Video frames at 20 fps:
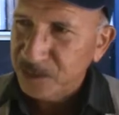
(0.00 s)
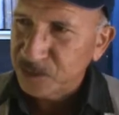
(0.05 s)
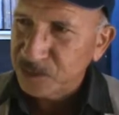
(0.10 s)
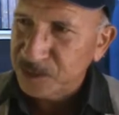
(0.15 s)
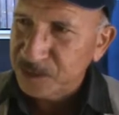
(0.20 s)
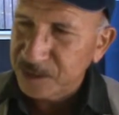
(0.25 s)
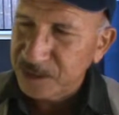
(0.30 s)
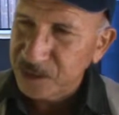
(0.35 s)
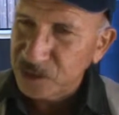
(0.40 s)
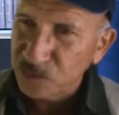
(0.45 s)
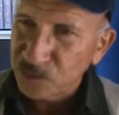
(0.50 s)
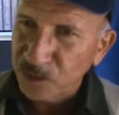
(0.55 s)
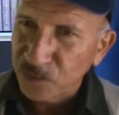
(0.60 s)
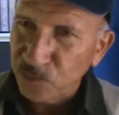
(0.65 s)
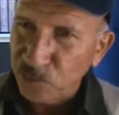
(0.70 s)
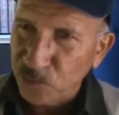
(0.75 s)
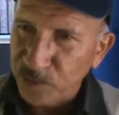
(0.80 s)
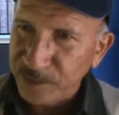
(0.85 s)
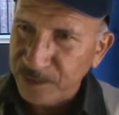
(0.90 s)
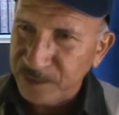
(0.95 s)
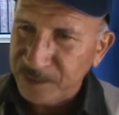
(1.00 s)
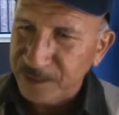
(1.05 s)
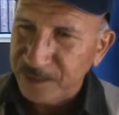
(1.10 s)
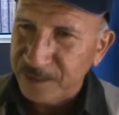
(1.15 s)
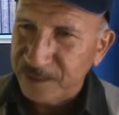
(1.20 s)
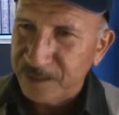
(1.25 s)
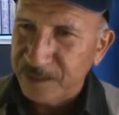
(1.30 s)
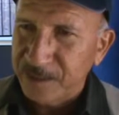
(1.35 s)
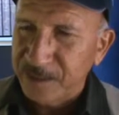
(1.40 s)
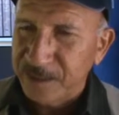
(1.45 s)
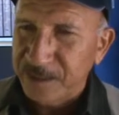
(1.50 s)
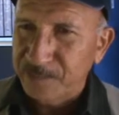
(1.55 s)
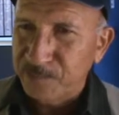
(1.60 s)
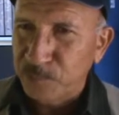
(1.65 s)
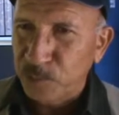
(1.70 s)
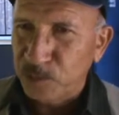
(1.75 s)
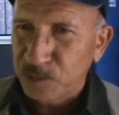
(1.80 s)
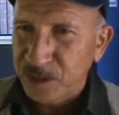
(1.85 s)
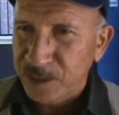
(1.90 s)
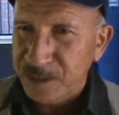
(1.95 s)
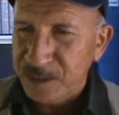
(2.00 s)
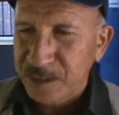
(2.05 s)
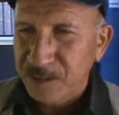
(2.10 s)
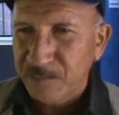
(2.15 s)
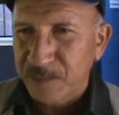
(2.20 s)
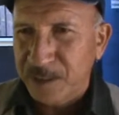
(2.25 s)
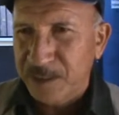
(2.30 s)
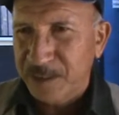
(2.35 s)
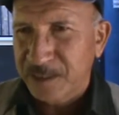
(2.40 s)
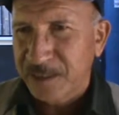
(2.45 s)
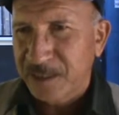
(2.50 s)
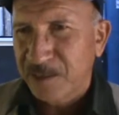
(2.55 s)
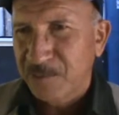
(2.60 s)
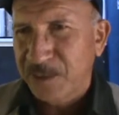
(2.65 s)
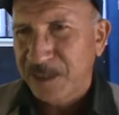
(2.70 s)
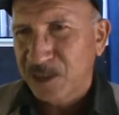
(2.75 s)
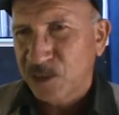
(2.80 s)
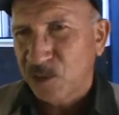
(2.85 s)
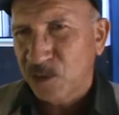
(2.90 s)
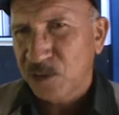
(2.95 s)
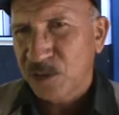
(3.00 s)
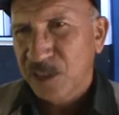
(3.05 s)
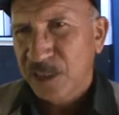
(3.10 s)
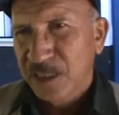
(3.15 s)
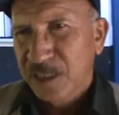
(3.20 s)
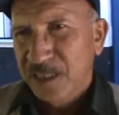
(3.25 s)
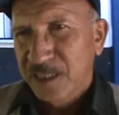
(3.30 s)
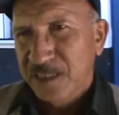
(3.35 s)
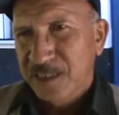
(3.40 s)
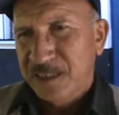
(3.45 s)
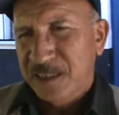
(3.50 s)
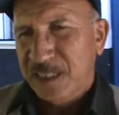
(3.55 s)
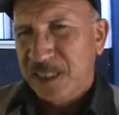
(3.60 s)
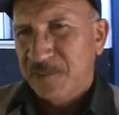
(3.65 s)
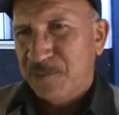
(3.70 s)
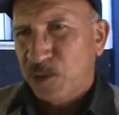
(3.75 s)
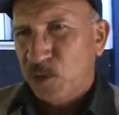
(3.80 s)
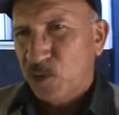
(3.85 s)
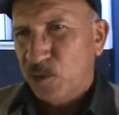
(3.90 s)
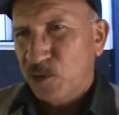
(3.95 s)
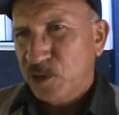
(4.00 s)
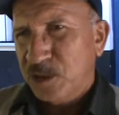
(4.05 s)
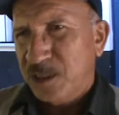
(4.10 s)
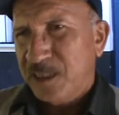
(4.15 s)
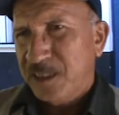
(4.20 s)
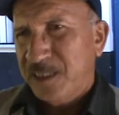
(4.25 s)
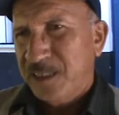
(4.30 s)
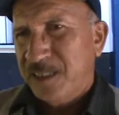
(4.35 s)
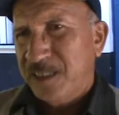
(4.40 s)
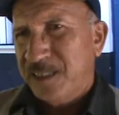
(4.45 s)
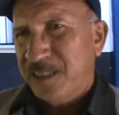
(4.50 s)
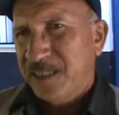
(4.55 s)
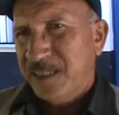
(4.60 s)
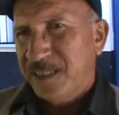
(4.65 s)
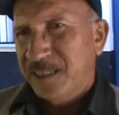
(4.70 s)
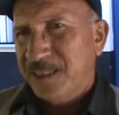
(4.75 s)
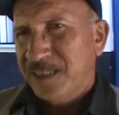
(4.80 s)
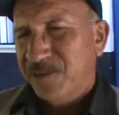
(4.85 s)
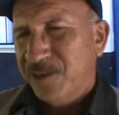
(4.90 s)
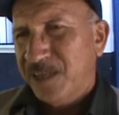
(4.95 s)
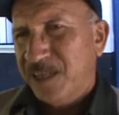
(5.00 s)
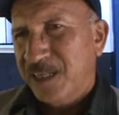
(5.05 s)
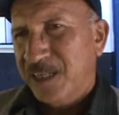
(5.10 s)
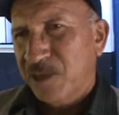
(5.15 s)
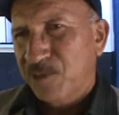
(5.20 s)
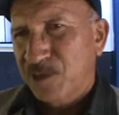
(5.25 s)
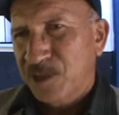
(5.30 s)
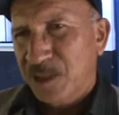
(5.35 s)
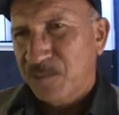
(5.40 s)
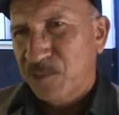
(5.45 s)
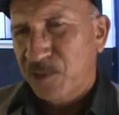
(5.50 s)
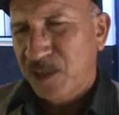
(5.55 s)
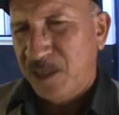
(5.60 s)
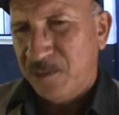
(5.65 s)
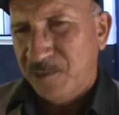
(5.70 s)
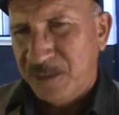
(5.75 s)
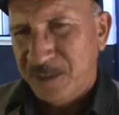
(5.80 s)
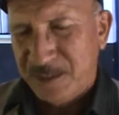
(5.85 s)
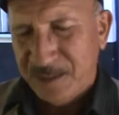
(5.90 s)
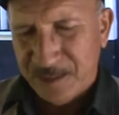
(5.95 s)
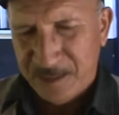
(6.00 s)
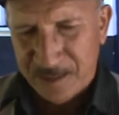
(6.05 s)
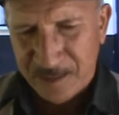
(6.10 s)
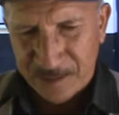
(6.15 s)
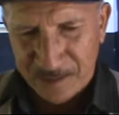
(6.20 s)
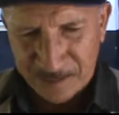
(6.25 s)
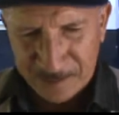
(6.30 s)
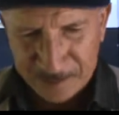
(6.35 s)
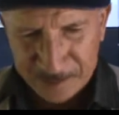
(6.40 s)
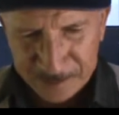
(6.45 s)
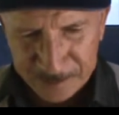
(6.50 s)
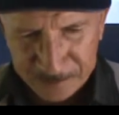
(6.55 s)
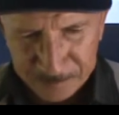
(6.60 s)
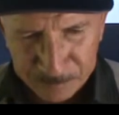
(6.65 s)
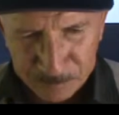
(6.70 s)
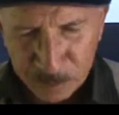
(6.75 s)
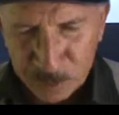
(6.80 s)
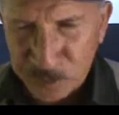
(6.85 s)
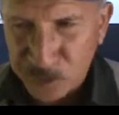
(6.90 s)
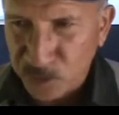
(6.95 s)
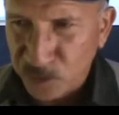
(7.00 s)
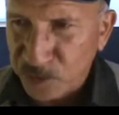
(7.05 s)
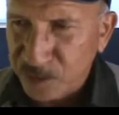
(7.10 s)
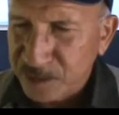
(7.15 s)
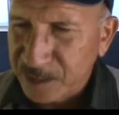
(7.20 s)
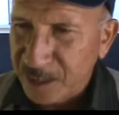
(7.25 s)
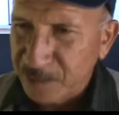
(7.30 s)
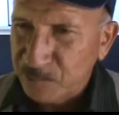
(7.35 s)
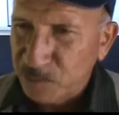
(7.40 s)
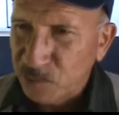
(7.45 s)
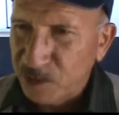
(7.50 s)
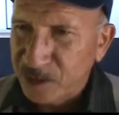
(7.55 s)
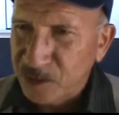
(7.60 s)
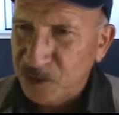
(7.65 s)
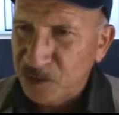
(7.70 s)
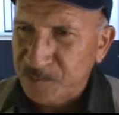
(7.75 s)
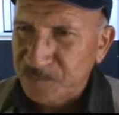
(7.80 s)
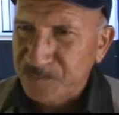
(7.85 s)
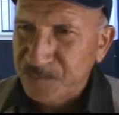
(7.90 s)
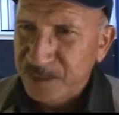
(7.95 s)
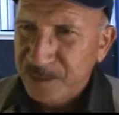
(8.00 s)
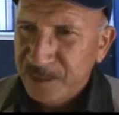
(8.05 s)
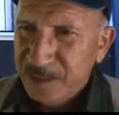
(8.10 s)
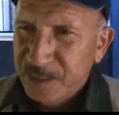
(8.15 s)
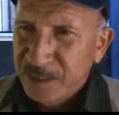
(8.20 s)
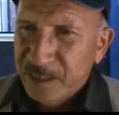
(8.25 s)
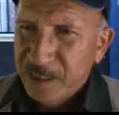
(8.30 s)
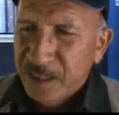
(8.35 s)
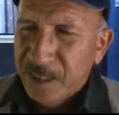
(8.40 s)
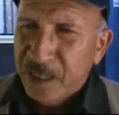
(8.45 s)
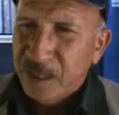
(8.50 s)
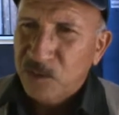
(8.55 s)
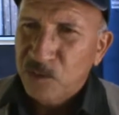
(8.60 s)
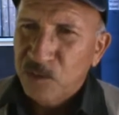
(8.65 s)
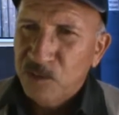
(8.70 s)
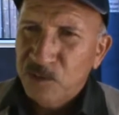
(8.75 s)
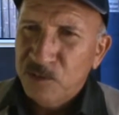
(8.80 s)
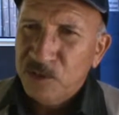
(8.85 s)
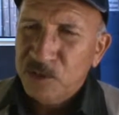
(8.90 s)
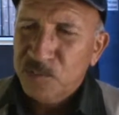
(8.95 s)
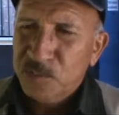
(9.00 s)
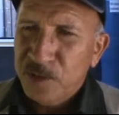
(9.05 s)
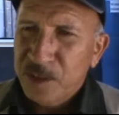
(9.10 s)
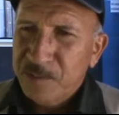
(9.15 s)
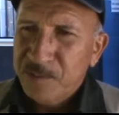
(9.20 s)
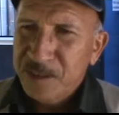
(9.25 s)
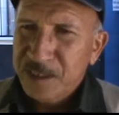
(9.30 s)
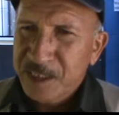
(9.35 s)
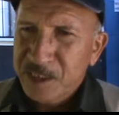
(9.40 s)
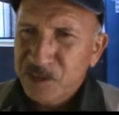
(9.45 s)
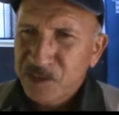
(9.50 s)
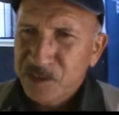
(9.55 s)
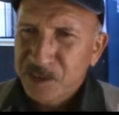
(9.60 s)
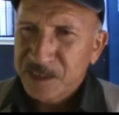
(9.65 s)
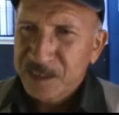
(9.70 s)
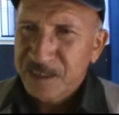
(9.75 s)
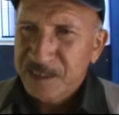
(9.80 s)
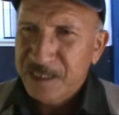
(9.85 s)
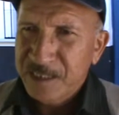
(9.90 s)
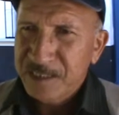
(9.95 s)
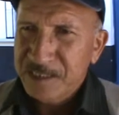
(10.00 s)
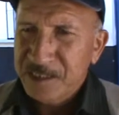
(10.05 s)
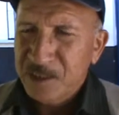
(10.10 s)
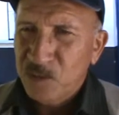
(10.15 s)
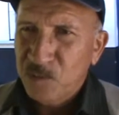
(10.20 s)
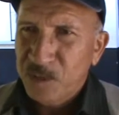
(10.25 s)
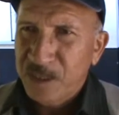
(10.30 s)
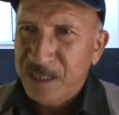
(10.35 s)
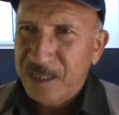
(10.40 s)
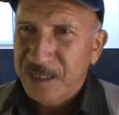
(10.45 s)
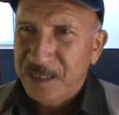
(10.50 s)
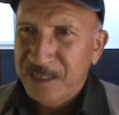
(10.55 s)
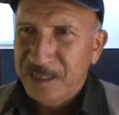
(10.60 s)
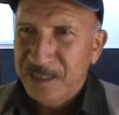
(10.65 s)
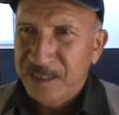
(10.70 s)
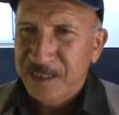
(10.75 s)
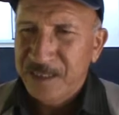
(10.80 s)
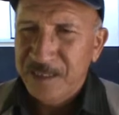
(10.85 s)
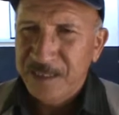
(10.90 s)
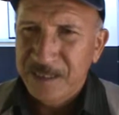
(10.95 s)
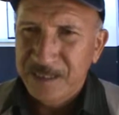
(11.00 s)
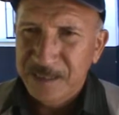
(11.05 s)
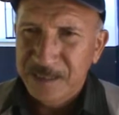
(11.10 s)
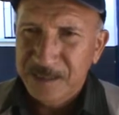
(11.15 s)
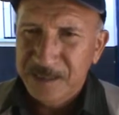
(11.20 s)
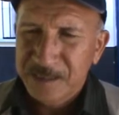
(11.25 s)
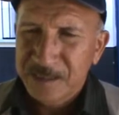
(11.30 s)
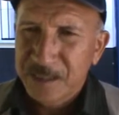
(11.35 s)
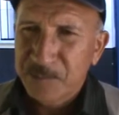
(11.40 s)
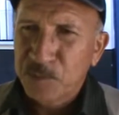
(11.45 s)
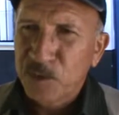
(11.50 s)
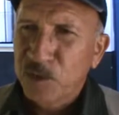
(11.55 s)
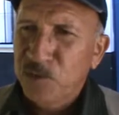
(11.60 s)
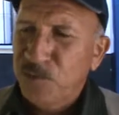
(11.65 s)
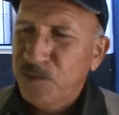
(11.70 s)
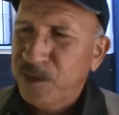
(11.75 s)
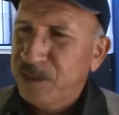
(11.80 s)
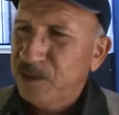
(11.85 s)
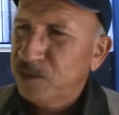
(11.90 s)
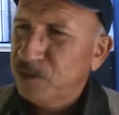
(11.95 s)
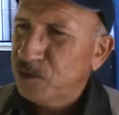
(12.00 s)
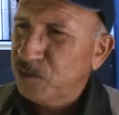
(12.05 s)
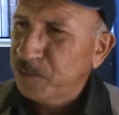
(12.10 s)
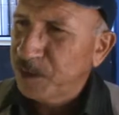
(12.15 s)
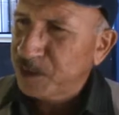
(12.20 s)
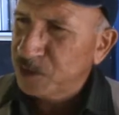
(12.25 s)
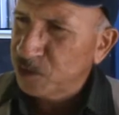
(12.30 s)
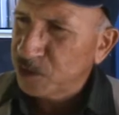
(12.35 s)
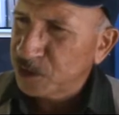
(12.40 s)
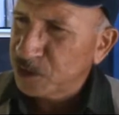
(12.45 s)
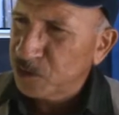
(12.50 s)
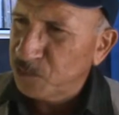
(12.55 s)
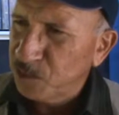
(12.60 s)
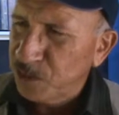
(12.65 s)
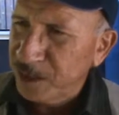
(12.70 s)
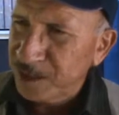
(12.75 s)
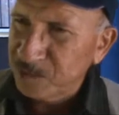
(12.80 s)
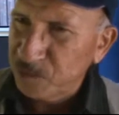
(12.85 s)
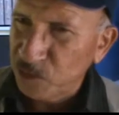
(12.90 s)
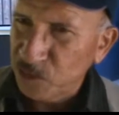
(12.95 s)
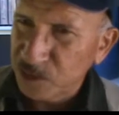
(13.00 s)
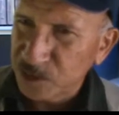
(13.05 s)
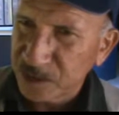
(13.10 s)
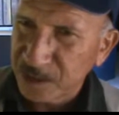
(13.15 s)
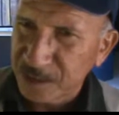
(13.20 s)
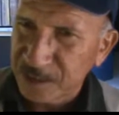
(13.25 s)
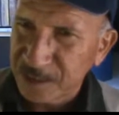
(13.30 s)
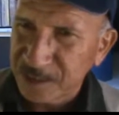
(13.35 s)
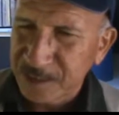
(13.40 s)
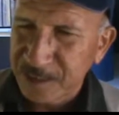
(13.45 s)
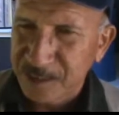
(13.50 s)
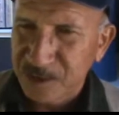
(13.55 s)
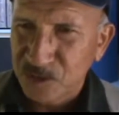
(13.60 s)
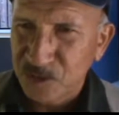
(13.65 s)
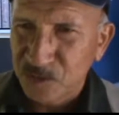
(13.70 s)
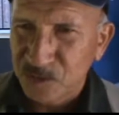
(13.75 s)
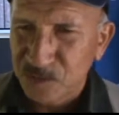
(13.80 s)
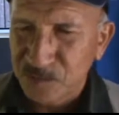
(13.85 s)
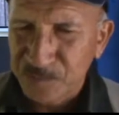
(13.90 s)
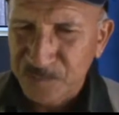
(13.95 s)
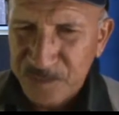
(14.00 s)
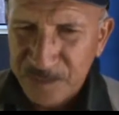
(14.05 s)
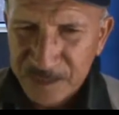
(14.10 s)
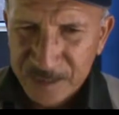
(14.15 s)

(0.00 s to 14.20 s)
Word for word: entonces es una fuente en potencia para que el vector se reproduzca y que éste vaya a causar problemas eh, posteriores en la población. Con los problemas gastrointestinales igual, eh, eh, se proliferan otros vectores como las moscas, que son